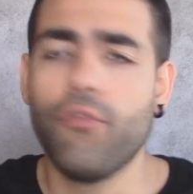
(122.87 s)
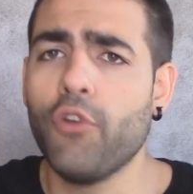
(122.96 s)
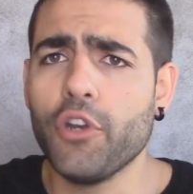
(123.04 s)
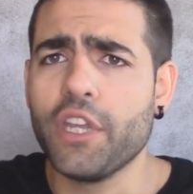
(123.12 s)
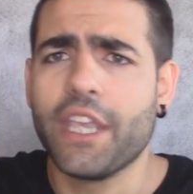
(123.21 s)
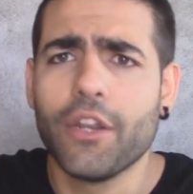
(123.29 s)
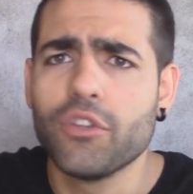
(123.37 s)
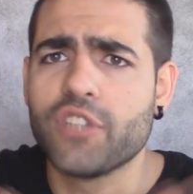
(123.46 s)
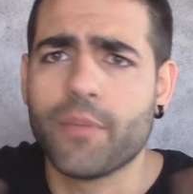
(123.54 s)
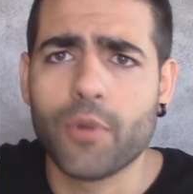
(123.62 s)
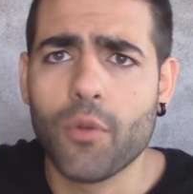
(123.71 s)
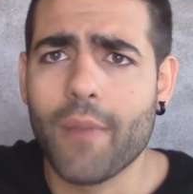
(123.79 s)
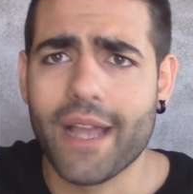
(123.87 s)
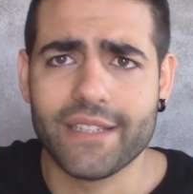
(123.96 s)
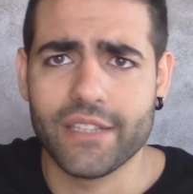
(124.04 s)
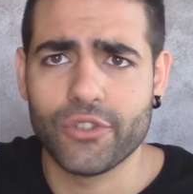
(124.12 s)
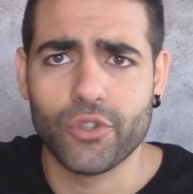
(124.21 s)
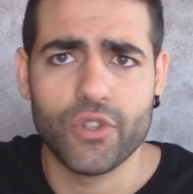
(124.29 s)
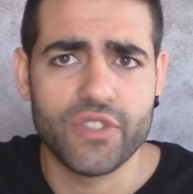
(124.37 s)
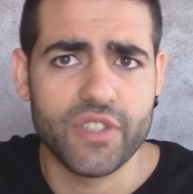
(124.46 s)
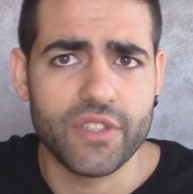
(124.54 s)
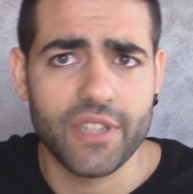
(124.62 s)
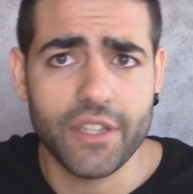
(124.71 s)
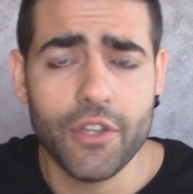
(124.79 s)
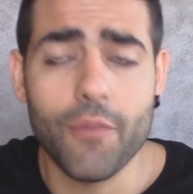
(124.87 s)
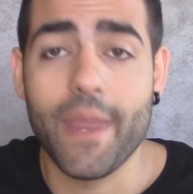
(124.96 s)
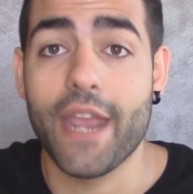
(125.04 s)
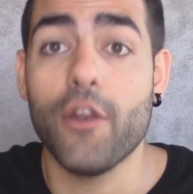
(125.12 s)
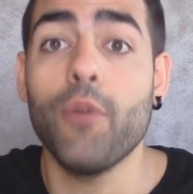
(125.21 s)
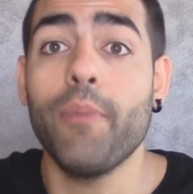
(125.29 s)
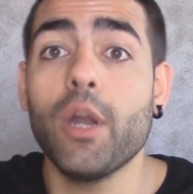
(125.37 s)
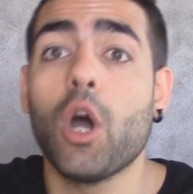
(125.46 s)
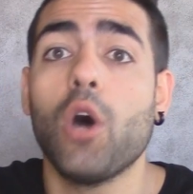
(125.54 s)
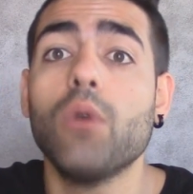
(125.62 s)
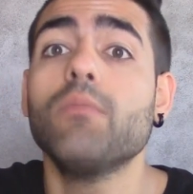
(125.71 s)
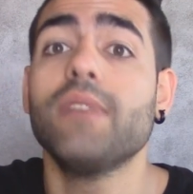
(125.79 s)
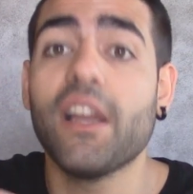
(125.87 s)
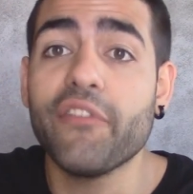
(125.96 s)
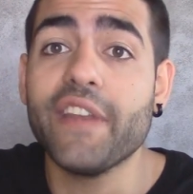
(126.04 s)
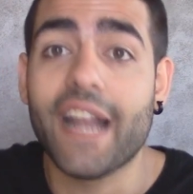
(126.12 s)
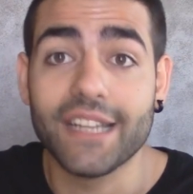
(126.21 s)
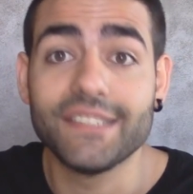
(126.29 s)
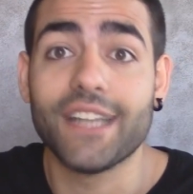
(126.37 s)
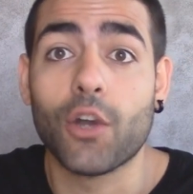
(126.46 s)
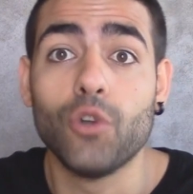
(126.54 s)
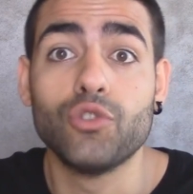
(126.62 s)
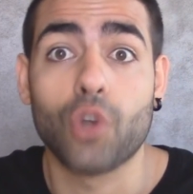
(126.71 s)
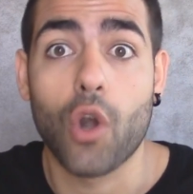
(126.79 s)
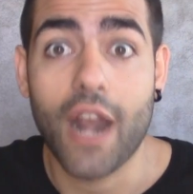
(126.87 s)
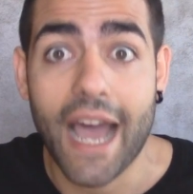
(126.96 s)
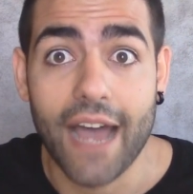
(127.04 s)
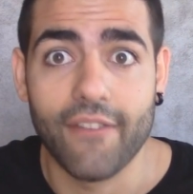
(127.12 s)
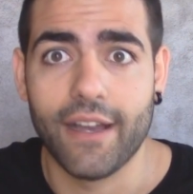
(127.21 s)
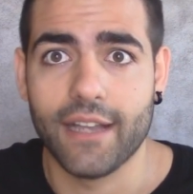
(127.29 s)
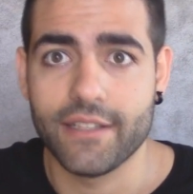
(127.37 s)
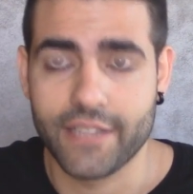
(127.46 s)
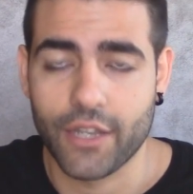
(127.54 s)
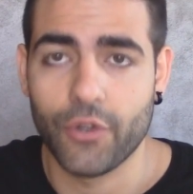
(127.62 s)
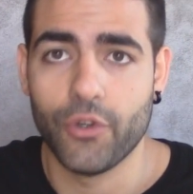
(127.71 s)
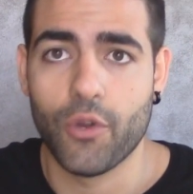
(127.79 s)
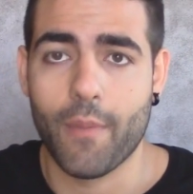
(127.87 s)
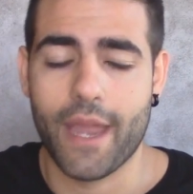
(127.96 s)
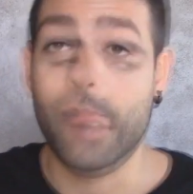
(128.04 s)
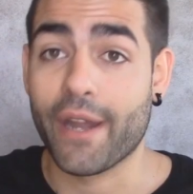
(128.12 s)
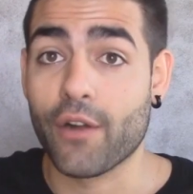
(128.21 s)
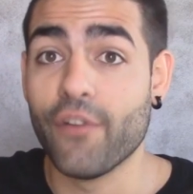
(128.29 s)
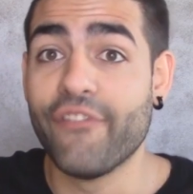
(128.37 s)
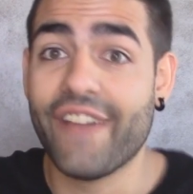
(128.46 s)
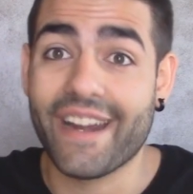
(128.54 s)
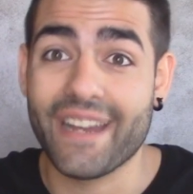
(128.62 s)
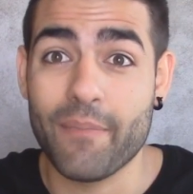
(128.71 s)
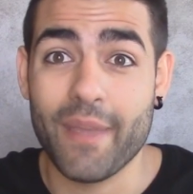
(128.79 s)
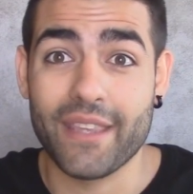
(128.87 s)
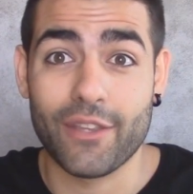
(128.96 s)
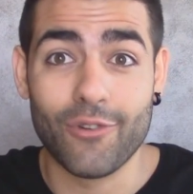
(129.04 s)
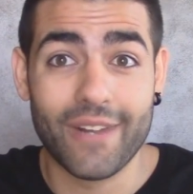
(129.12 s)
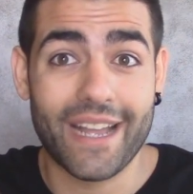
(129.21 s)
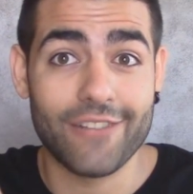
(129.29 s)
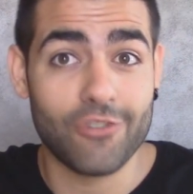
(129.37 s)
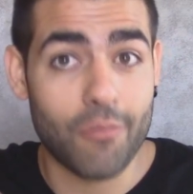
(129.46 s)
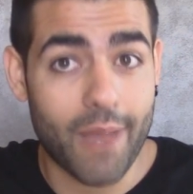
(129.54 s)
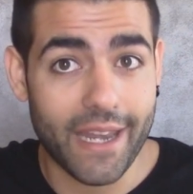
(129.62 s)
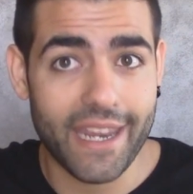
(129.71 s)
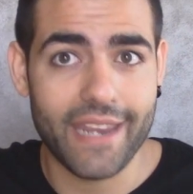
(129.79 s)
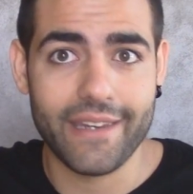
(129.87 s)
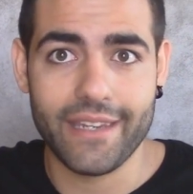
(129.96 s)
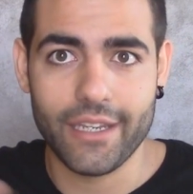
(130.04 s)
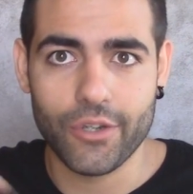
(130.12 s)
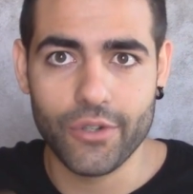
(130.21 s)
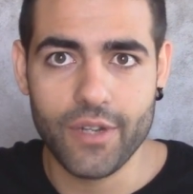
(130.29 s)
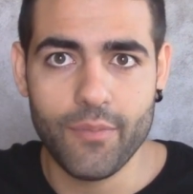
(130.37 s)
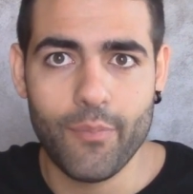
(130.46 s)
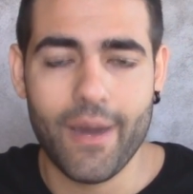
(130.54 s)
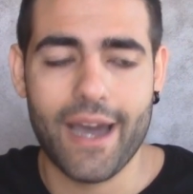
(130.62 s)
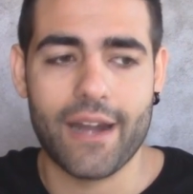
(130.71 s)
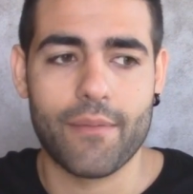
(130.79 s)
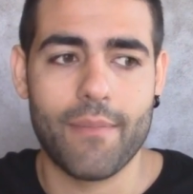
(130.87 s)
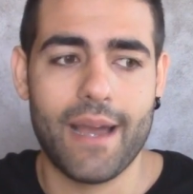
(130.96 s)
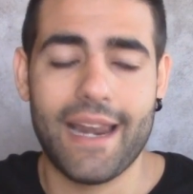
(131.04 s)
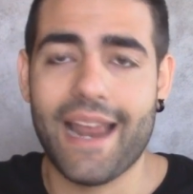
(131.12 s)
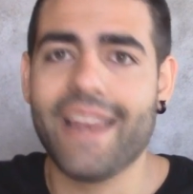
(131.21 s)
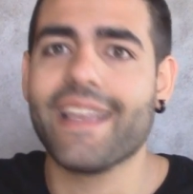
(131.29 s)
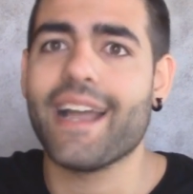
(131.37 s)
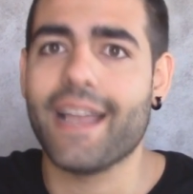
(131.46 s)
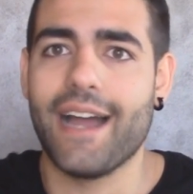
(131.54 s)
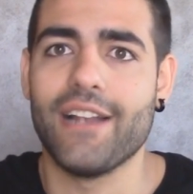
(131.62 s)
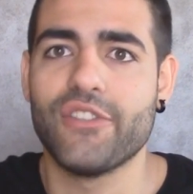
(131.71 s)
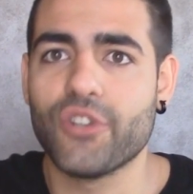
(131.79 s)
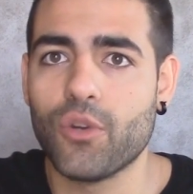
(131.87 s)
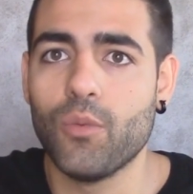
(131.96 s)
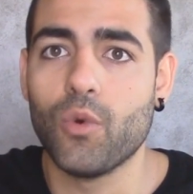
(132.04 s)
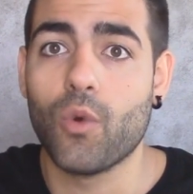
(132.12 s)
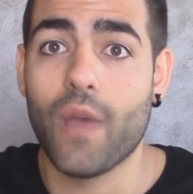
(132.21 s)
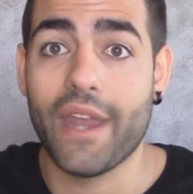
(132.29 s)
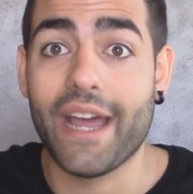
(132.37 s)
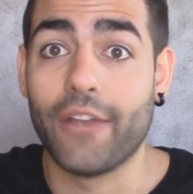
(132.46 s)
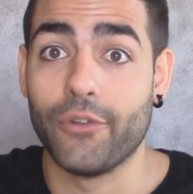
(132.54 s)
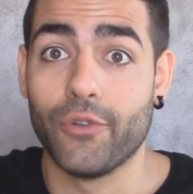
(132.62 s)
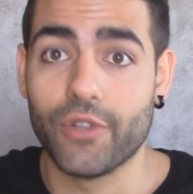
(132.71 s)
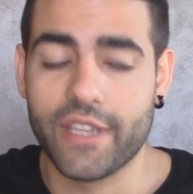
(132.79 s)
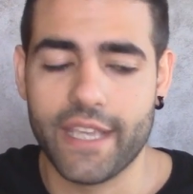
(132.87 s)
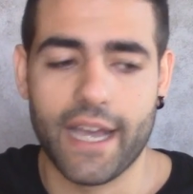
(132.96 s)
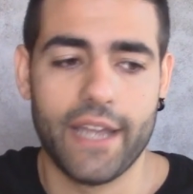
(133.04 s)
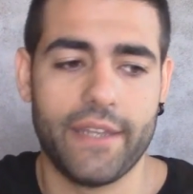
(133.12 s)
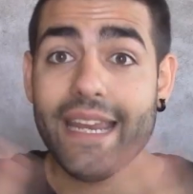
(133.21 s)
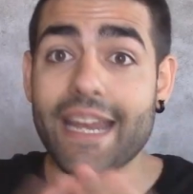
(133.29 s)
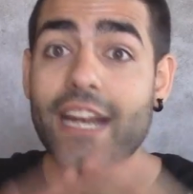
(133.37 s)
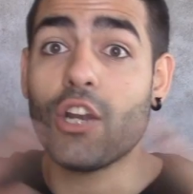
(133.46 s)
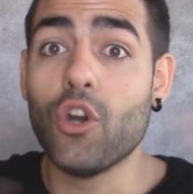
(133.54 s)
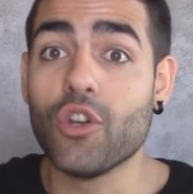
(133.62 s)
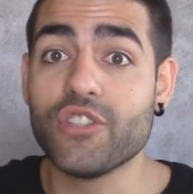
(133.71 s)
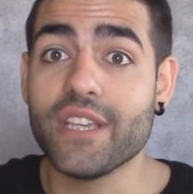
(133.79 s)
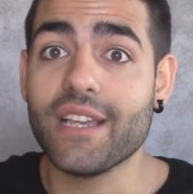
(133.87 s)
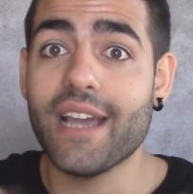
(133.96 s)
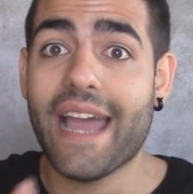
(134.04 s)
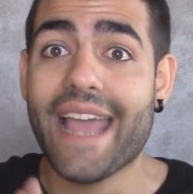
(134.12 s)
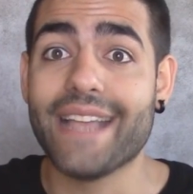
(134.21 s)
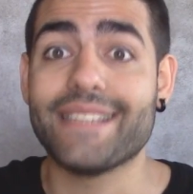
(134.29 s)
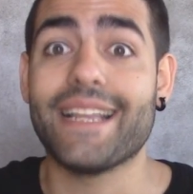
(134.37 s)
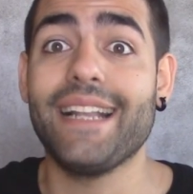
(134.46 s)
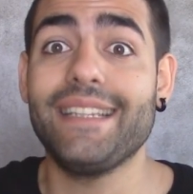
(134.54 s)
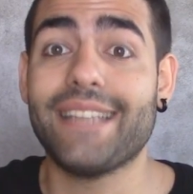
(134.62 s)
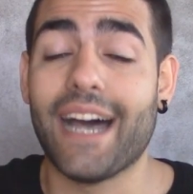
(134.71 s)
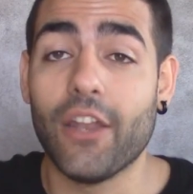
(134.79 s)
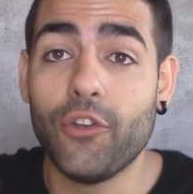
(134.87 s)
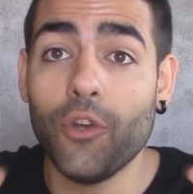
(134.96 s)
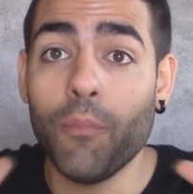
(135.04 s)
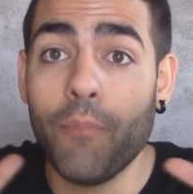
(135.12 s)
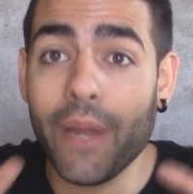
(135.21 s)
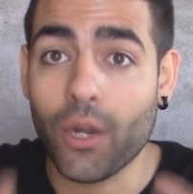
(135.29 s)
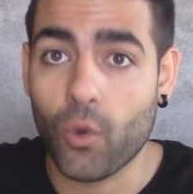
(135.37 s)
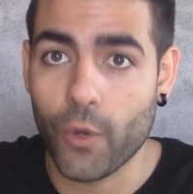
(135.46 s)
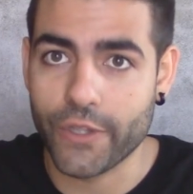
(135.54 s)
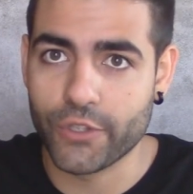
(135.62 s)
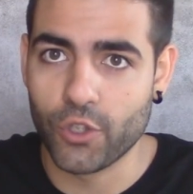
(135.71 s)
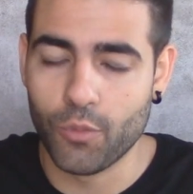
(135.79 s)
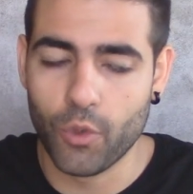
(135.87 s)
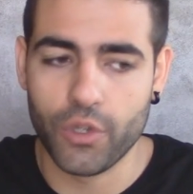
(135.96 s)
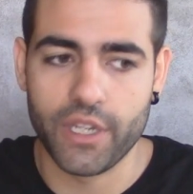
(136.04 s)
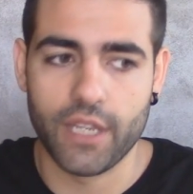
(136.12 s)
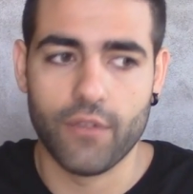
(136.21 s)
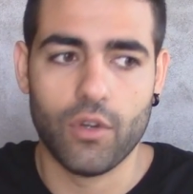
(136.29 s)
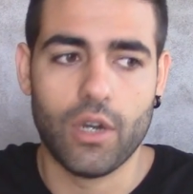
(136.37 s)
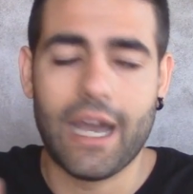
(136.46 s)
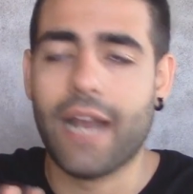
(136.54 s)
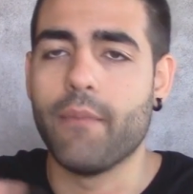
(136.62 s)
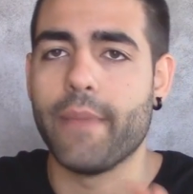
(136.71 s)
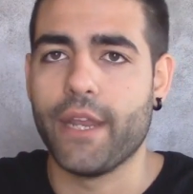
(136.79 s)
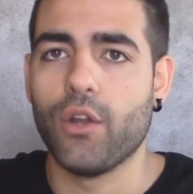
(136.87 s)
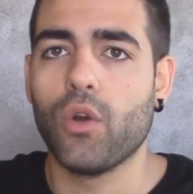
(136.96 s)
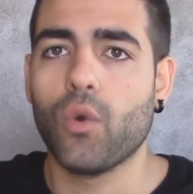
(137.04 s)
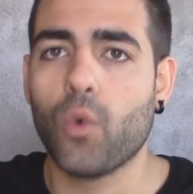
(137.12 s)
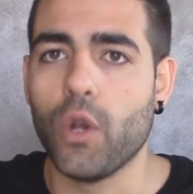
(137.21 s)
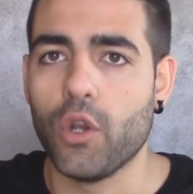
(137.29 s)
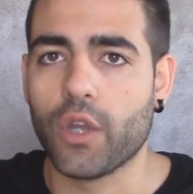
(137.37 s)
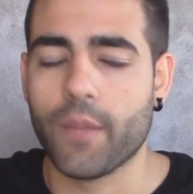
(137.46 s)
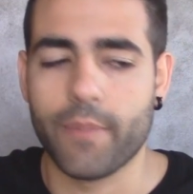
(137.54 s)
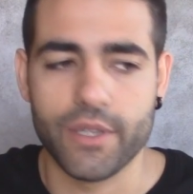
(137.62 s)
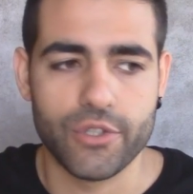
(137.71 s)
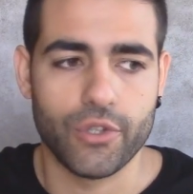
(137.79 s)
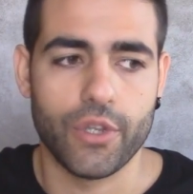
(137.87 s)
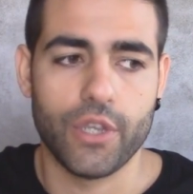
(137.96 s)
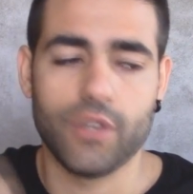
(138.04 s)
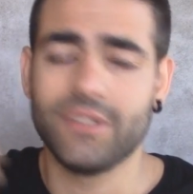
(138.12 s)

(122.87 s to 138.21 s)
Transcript: fondi che non sapremo mai se sono esistiti o meno, però la finanza controllava, secondo me. Per non far ripetere un caso Manenti con il Parma, la Lega Calcio comunque ha dato un'occhiata. Il closing è saltato per questo motivo, almeno quello che penso io.